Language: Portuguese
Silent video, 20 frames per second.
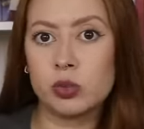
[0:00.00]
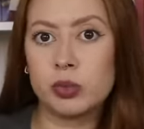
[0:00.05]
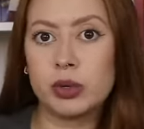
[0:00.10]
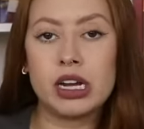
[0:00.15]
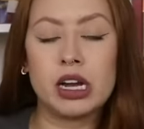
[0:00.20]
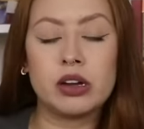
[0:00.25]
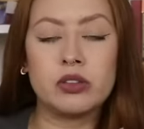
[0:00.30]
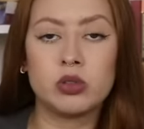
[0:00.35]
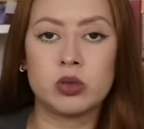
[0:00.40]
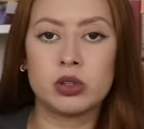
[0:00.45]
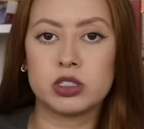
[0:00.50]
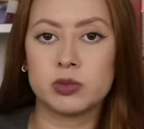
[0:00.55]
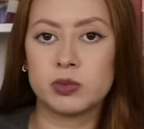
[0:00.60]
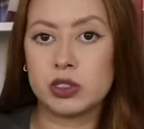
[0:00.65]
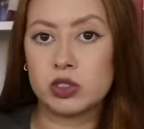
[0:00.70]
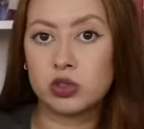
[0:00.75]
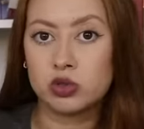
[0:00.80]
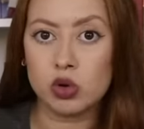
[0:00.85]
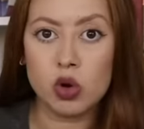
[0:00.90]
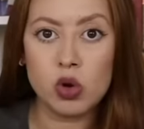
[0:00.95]
brigavam com as
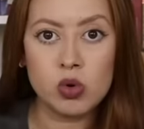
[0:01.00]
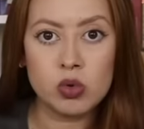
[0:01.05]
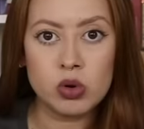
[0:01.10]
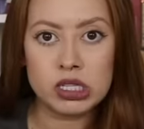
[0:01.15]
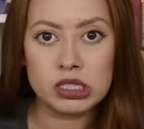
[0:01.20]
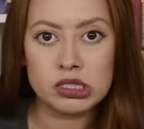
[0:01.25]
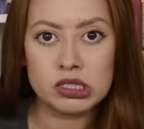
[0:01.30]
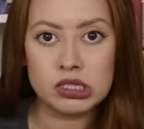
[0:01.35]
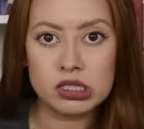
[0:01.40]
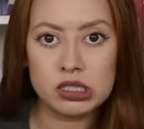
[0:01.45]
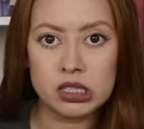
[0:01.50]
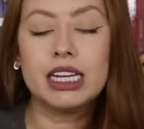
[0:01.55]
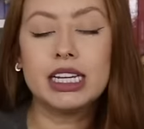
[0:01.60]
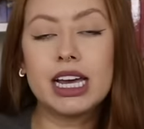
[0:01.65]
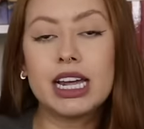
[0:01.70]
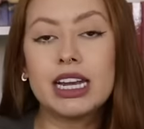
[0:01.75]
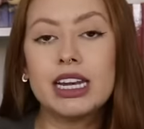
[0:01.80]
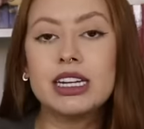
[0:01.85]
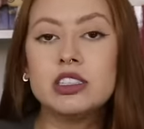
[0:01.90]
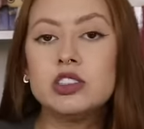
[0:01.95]
pessoas e
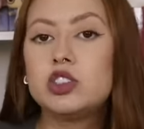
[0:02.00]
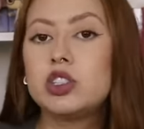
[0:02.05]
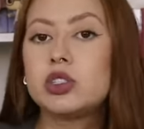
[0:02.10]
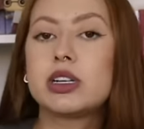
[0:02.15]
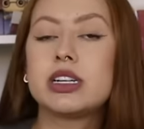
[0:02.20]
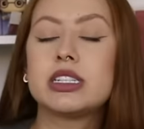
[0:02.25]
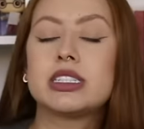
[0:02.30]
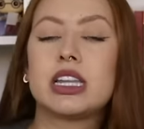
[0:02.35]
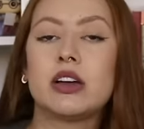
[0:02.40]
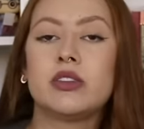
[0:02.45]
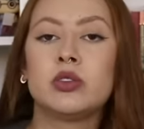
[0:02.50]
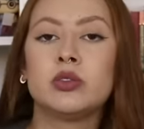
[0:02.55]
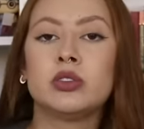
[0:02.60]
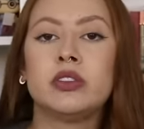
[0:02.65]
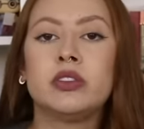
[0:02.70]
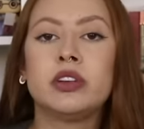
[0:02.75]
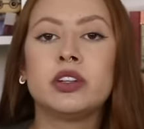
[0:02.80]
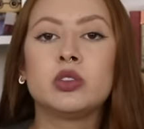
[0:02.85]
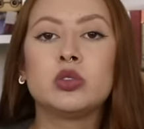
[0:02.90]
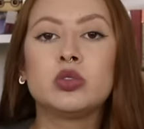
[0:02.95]
que além disso eles estavam
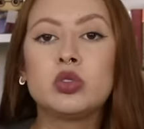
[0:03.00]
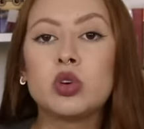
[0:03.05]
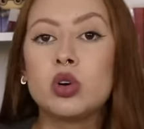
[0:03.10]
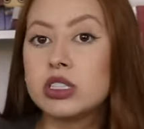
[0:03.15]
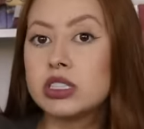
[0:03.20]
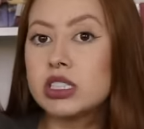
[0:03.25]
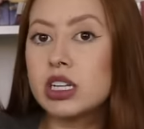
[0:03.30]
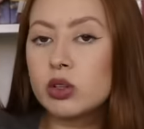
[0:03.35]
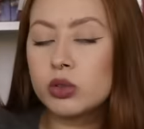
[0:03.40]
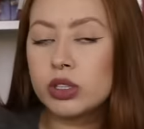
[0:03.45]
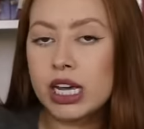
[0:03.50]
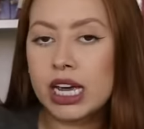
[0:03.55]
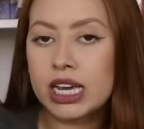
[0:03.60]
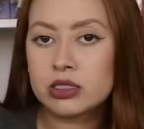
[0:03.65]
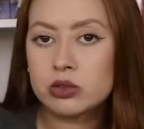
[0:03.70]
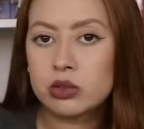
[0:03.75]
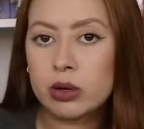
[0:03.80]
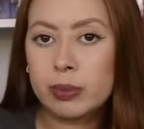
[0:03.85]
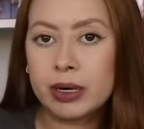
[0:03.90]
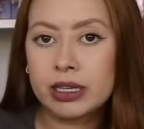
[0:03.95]
devendo dois
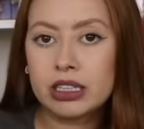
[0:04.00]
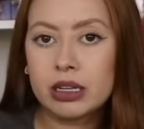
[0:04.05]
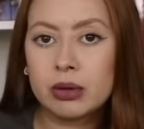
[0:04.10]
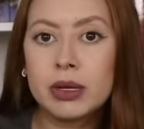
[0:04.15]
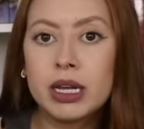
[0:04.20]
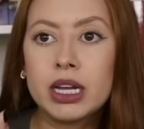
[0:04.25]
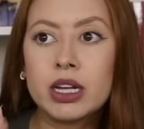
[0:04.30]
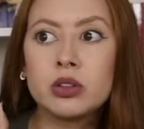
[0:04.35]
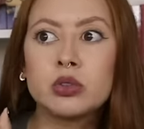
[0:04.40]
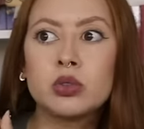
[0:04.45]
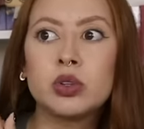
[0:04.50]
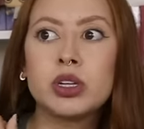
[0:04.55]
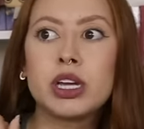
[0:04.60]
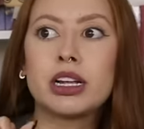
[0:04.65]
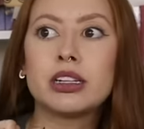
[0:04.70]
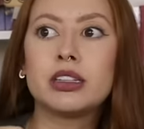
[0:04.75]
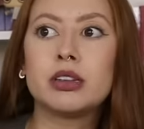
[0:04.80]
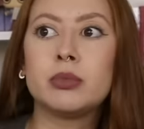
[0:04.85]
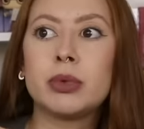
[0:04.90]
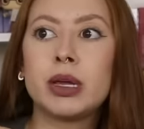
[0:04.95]
aluguéis do apartamento e
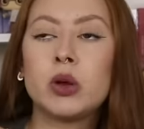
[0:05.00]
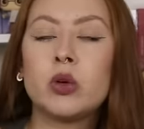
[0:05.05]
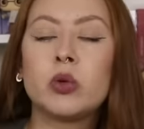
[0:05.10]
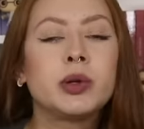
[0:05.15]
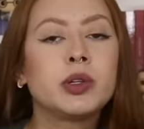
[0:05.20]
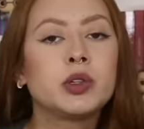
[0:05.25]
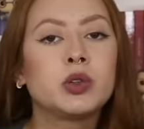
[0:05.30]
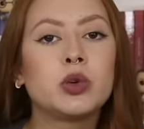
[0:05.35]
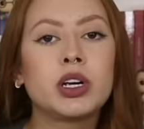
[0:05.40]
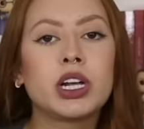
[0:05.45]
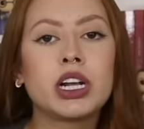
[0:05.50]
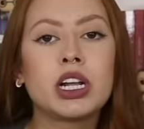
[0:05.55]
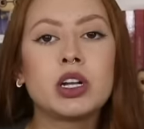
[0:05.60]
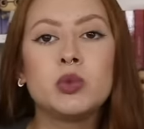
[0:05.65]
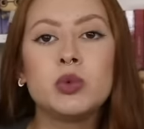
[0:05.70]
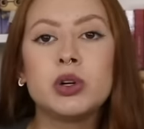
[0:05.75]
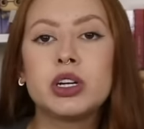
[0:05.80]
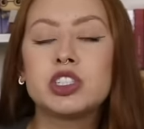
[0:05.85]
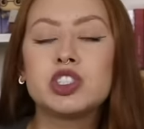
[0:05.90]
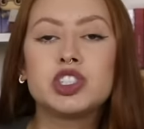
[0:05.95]
ela também comentou que ela
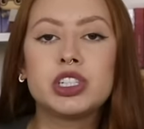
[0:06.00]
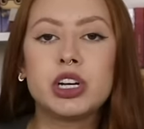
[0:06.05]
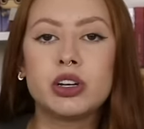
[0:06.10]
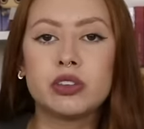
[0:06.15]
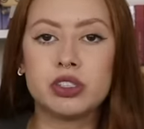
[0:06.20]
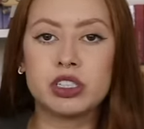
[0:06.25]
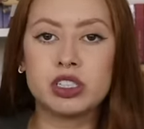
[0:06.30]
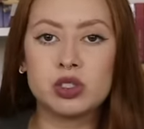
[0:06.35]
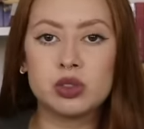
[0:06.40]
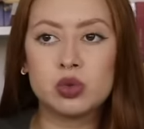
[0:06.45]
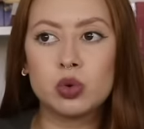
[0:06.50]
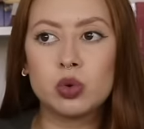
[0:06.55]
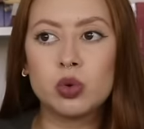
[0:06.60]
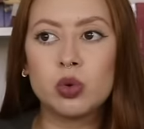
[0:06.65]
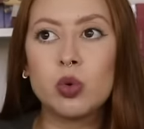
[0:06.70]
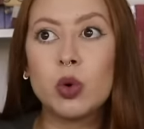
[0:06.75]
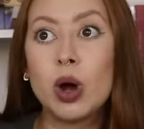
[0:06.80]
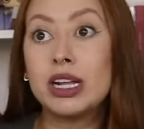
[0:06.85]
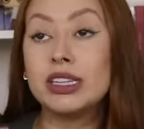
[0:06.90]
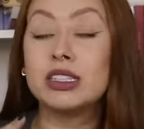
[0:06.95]
nunca tinha visto
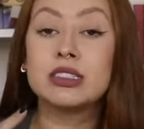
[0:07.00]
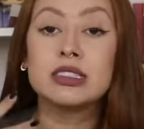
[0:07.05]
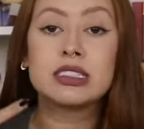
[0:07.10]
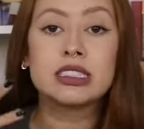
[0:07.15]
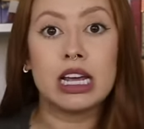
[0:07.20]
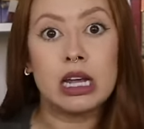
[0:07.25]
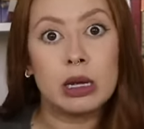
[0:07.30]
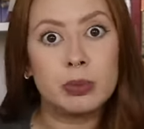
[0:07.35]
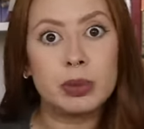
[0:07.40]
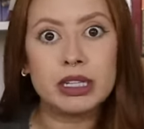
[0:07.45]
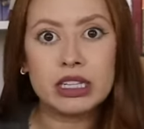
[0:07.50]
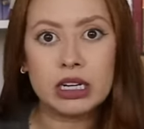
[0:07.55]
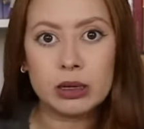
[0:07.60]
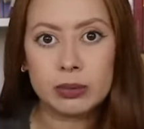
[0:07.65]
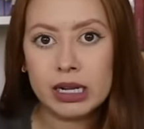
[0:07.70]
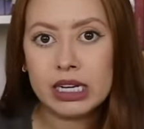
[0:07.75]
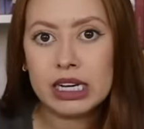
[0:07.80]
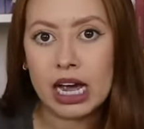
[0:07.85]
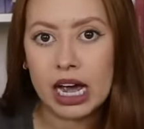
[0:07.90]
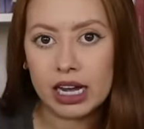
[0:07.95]
o Adam sair para
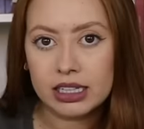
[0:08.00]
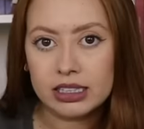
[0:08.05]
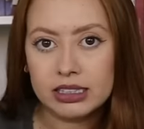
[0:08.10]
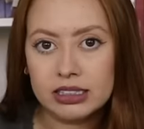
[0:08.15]
trabalhar.